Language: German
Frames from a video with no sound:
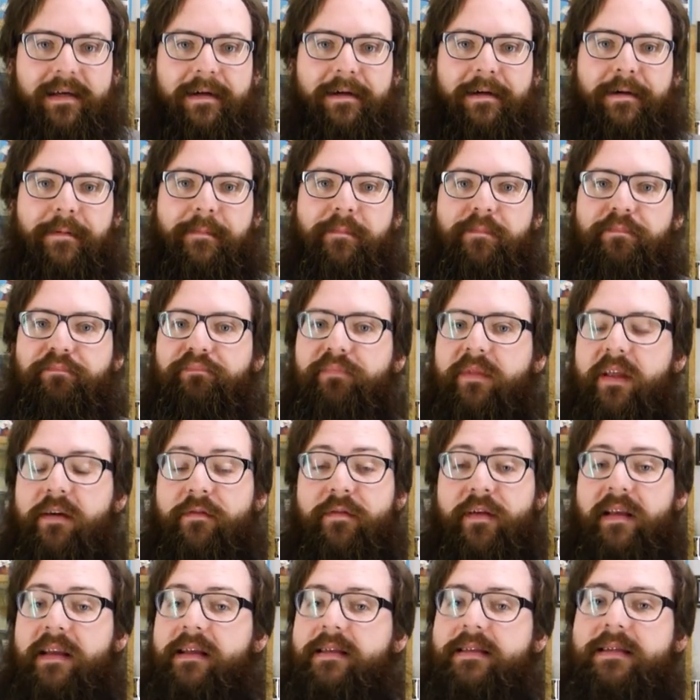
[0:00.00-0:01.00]
Ähm,
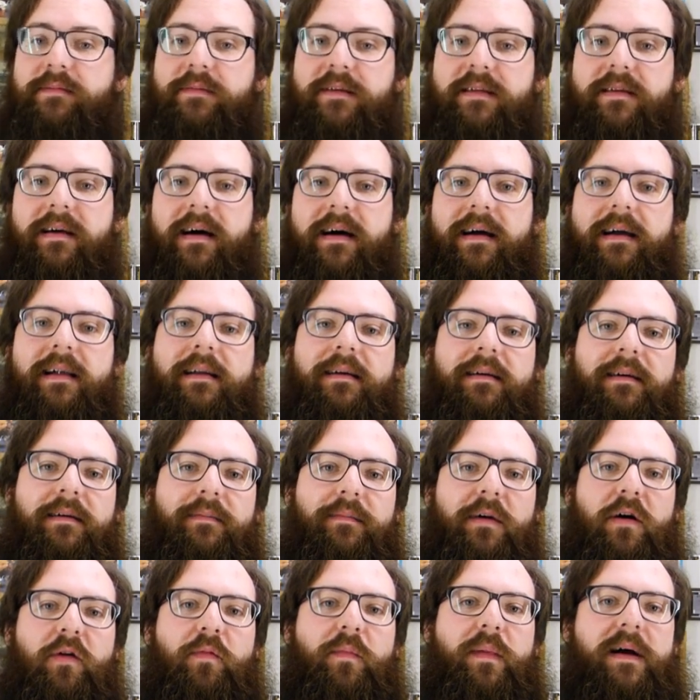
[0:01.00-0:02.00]
Finde ich ziemlich geil,
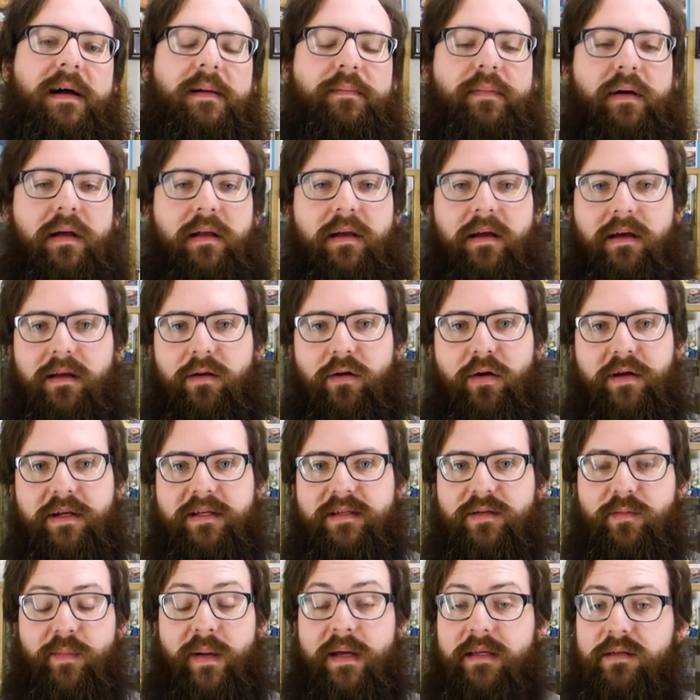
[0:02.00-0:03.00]
ähm, auch mal äh,
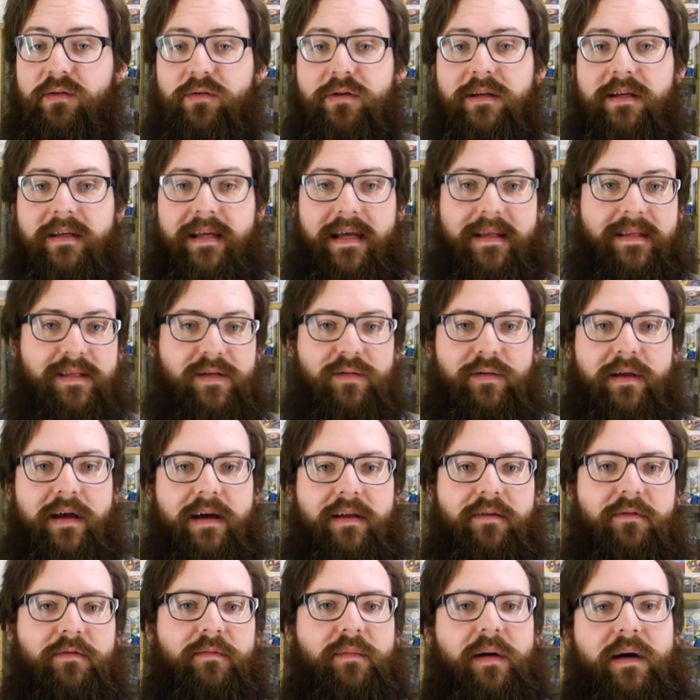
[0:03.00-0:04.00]
Leute so persönlich
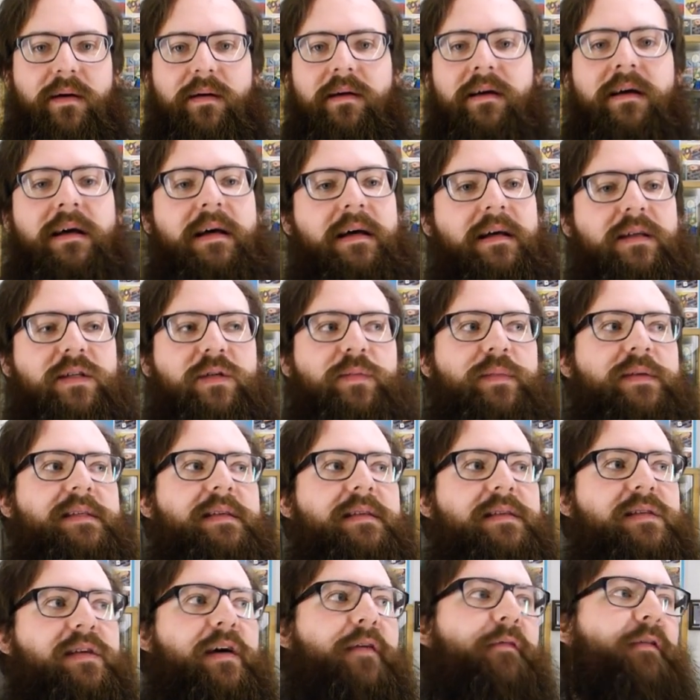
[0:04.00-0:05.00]
kennenzulernen und mal so ein
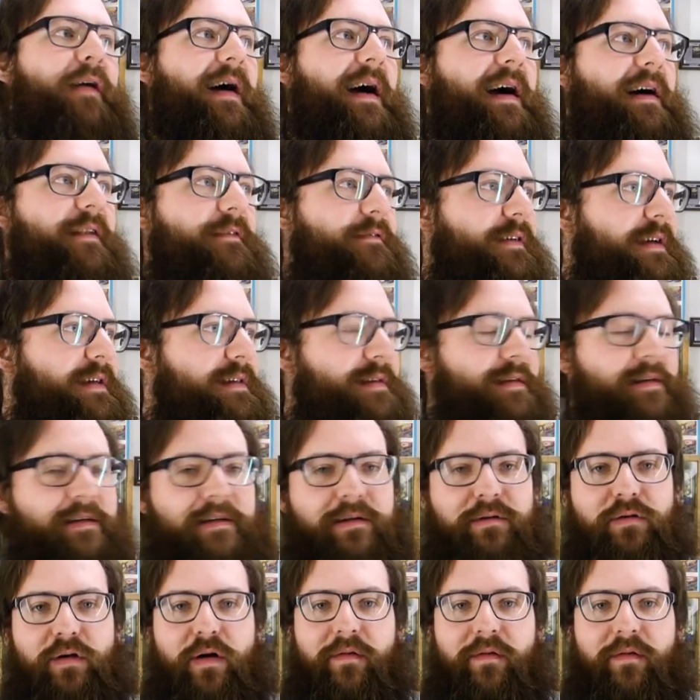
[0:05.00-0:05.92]
bisschen zu erfahren, welche,